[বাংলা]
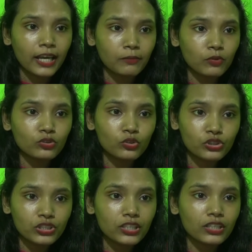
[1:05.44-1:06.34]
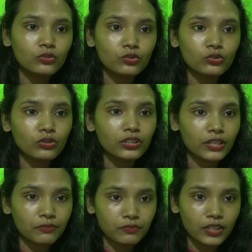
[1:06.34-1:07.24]
এবং দোষীদের দ্রুত
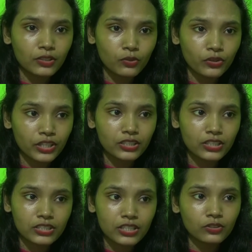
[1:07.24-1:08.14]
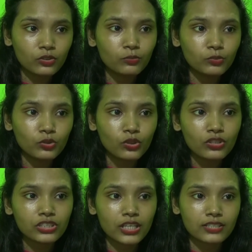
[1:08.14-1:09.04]
গ্রেফতার করে দৃষ্টান্তমূলক
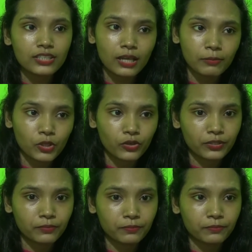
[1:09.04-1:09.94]
শাস্তি দাবি করেন